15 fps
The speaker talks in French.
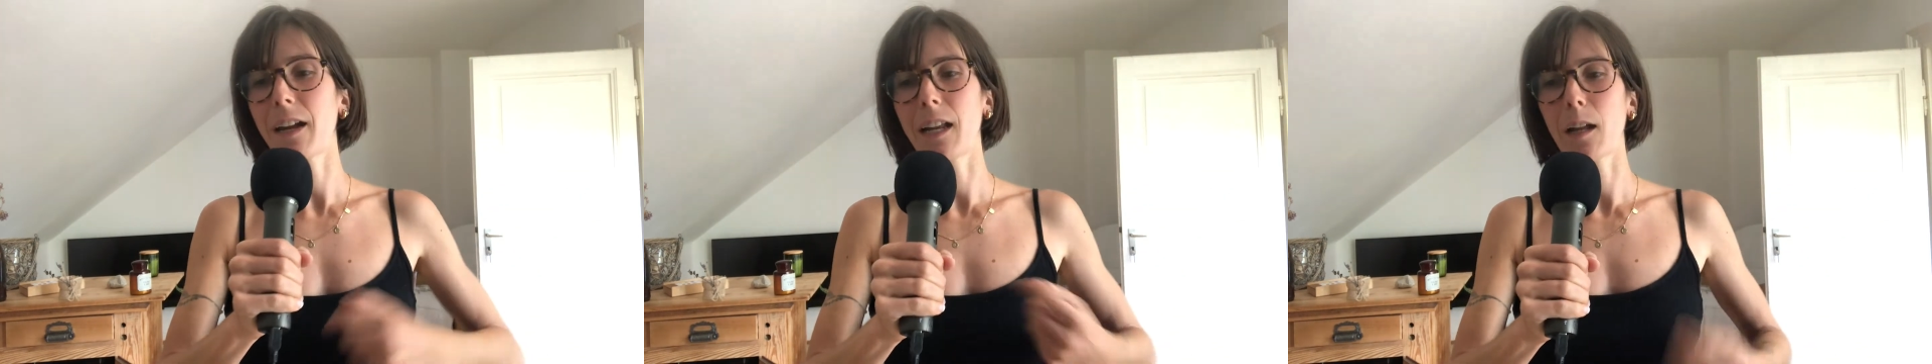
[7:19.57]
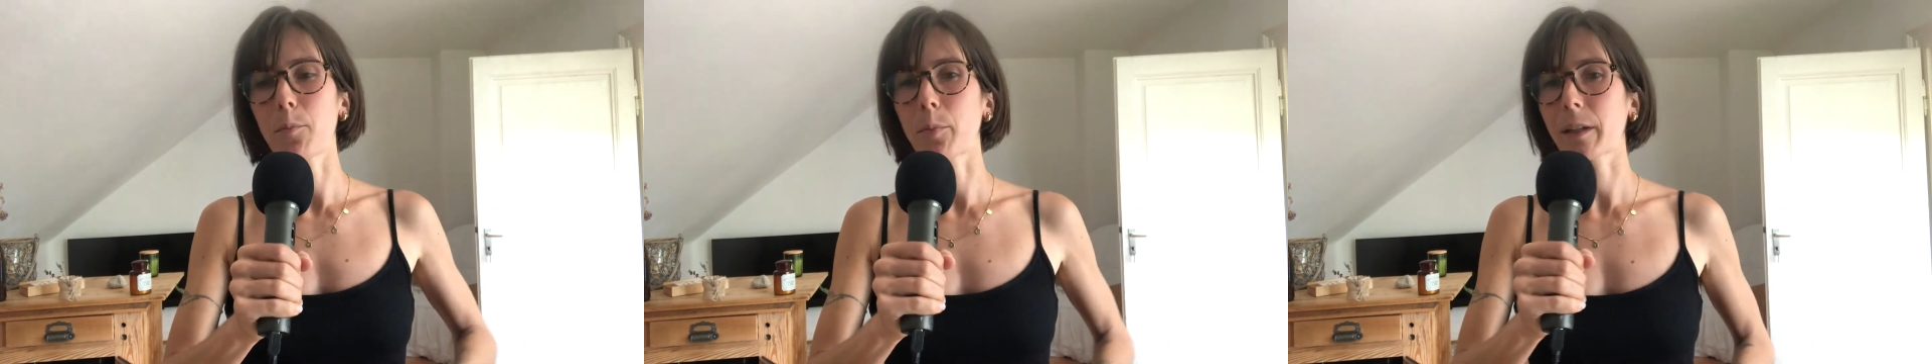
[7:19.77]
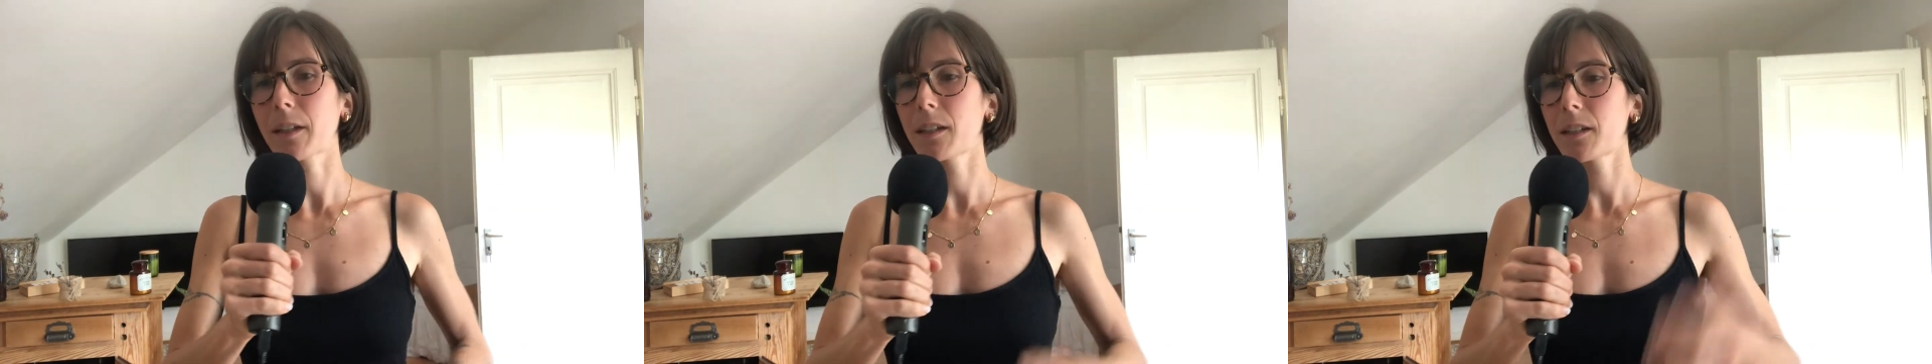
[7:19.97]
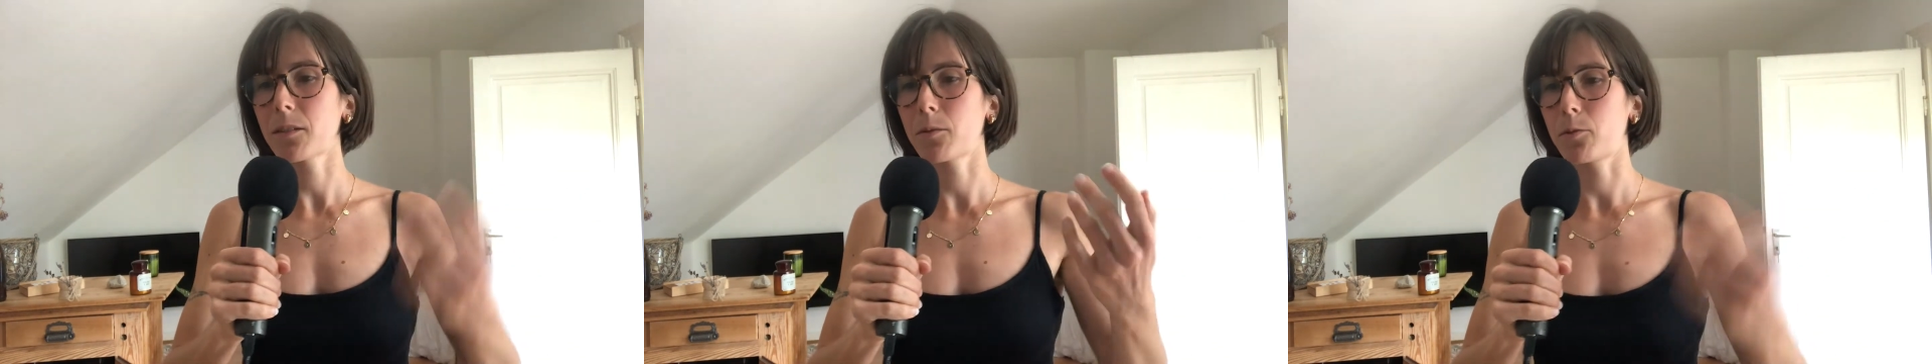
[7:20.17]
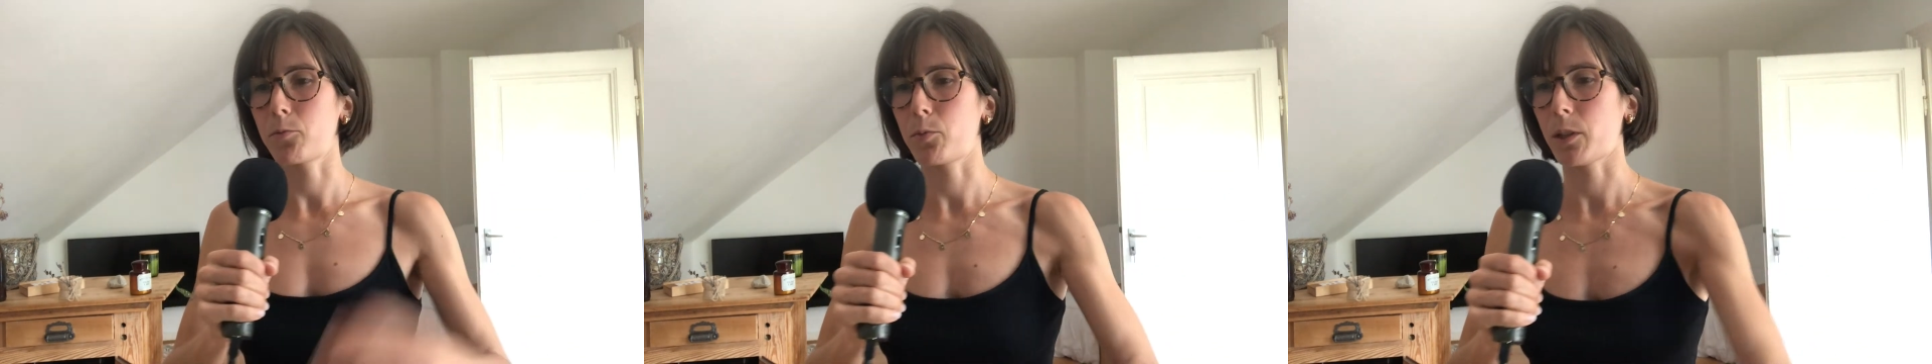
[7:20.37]
elle a pris,
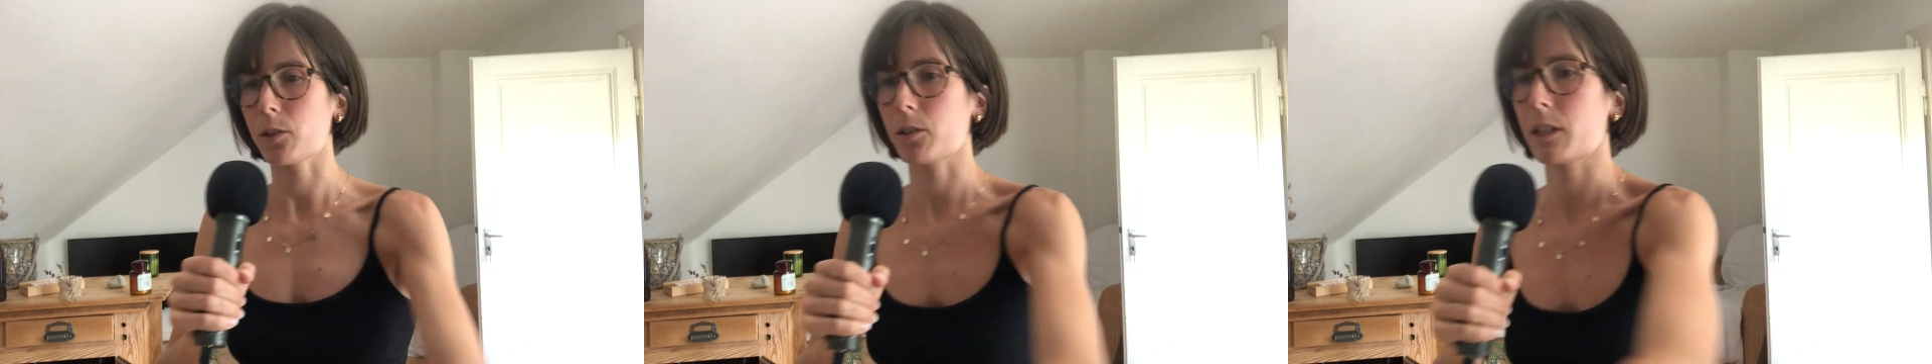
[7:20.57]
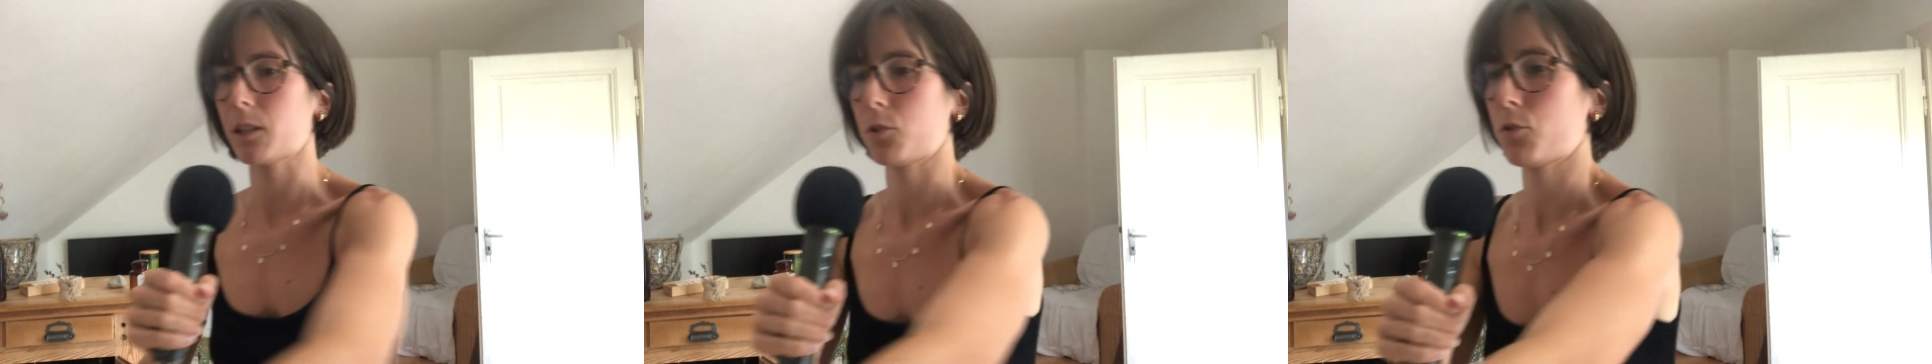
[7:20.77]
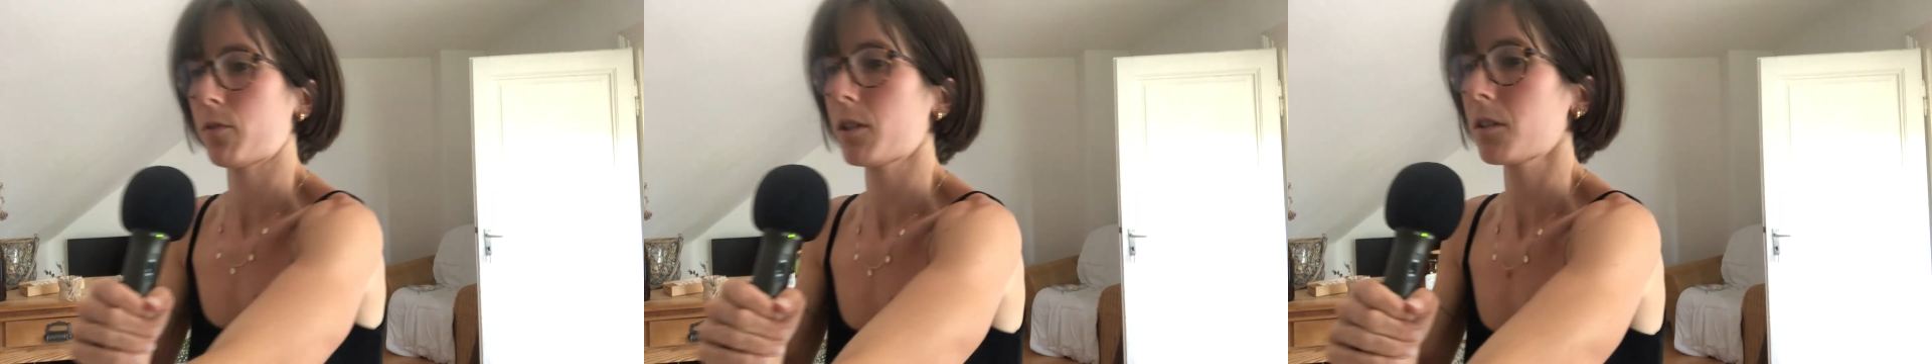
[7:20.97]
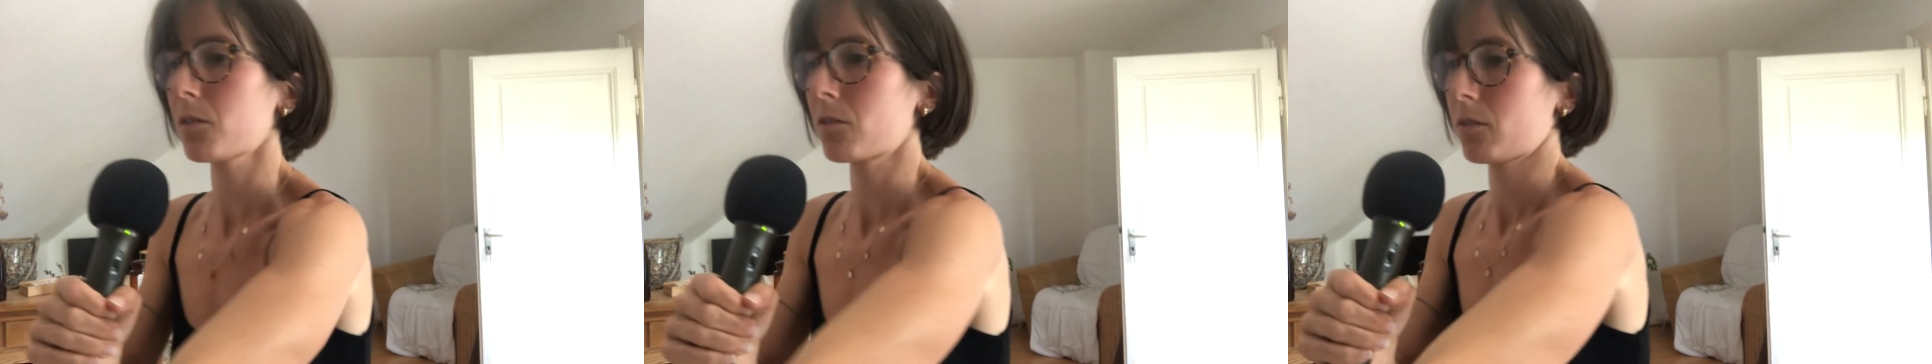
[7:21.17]
euh, ben, regarde, tu vois,